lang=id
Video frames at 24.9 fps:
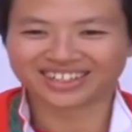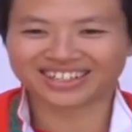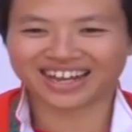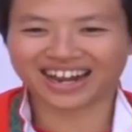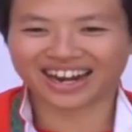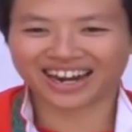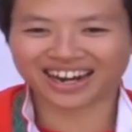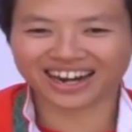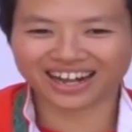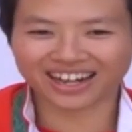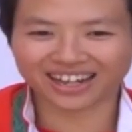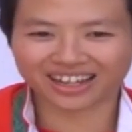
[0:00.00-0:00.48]

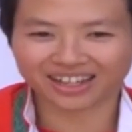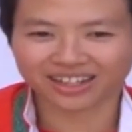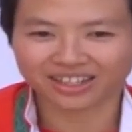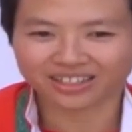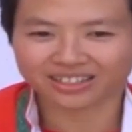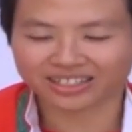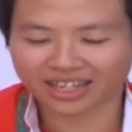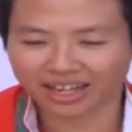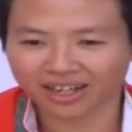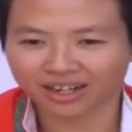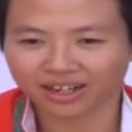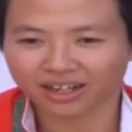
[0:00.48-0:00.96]
jalan lagi
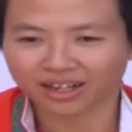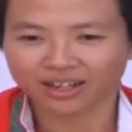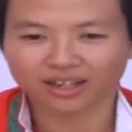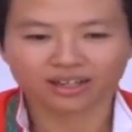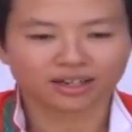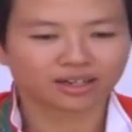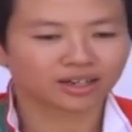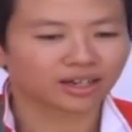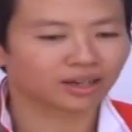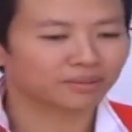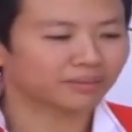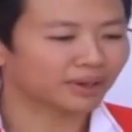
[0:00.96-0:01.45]
Ci
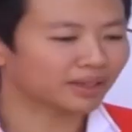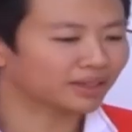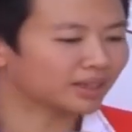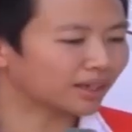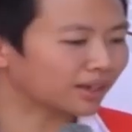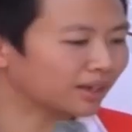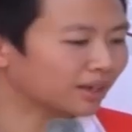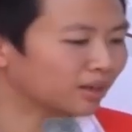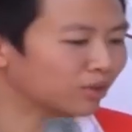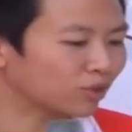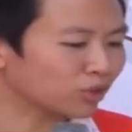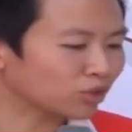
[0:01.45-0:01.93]
dalam
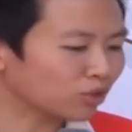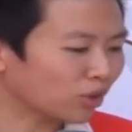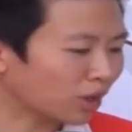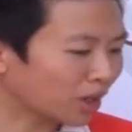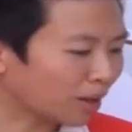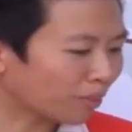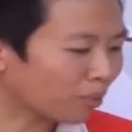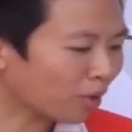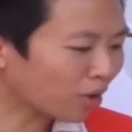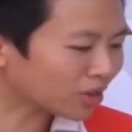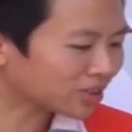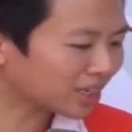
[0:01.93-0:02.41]
mati gua juga
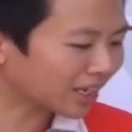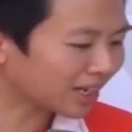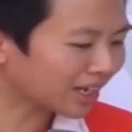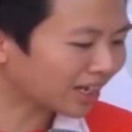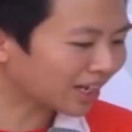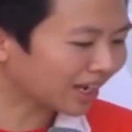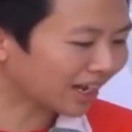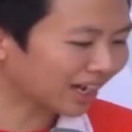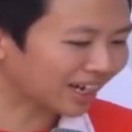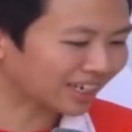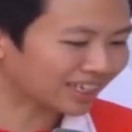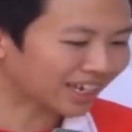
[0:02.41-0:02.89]
udah bosen
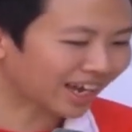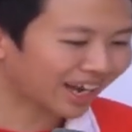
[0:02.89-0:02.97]
ini